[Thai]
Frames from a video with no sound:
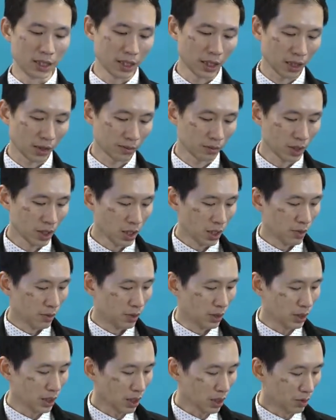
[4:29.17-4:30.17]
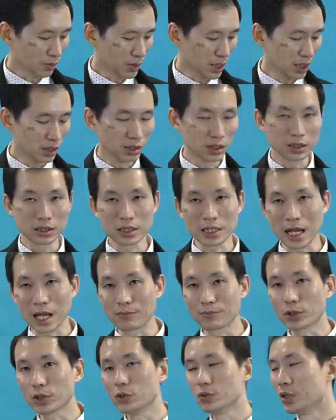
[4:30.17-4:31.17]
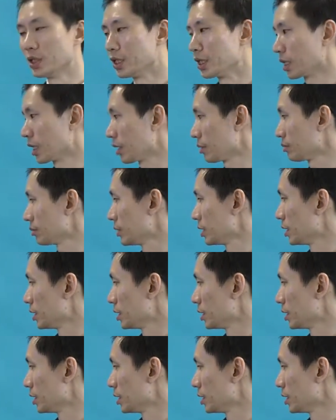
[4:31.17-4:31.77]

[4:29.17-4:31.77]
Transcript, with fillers: นะครับ เพราะฉะนั้นถ้าเรามีถึง 3 ตัวนะครับ